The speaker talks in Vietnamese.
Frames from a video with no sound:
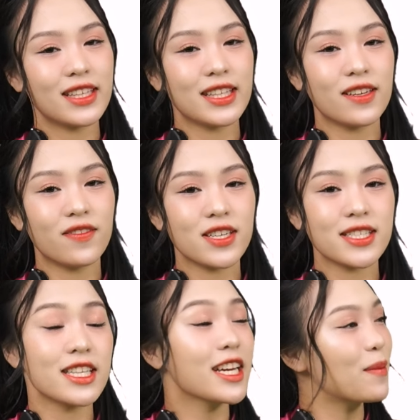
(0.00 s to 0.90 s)
Dạ vâng,
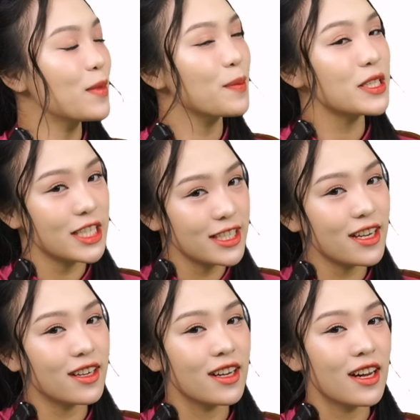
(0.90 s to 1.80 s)
xin được cảm ơn bác sĩ
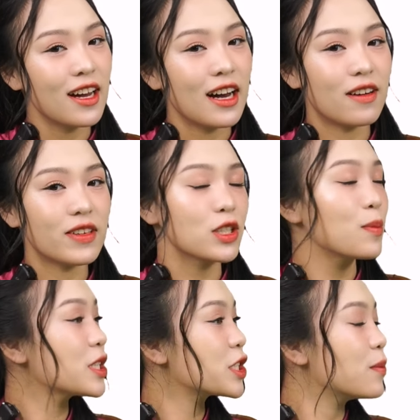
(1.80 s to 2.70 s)
Chân. Và thưa
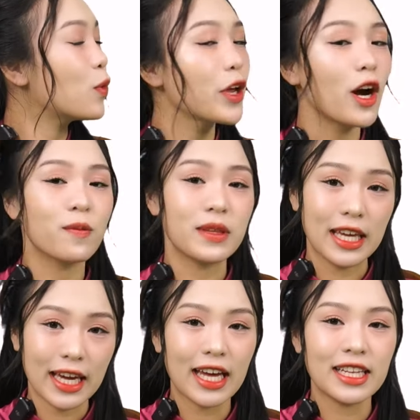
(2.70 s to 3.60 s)
bác sĩ Bùi Hồng
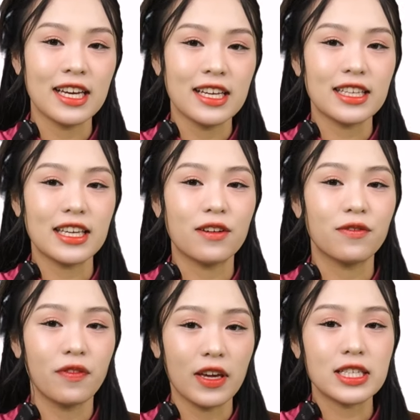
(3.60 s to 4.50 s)
Thiên Khanh, thì
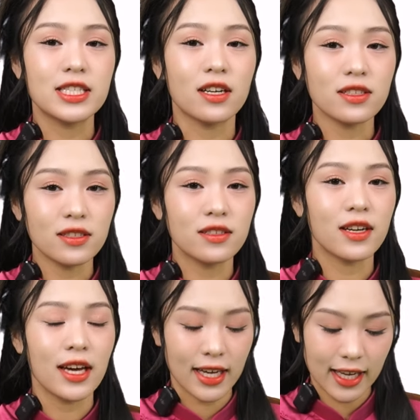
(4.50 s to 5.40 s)
việc chấn thương,
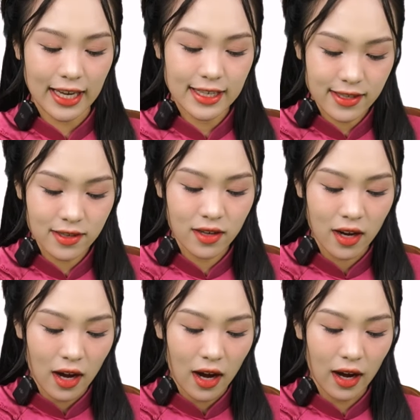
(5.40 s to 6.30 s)
gãy xương
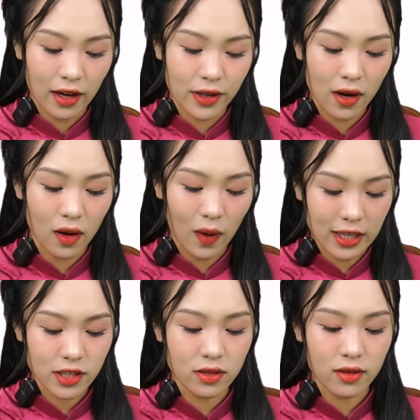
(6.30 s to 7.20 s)
do
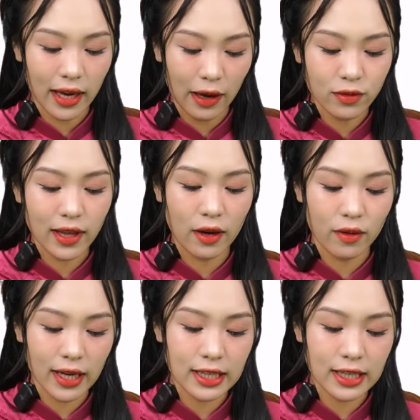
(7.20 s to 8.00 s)
loãng xương kéo theo các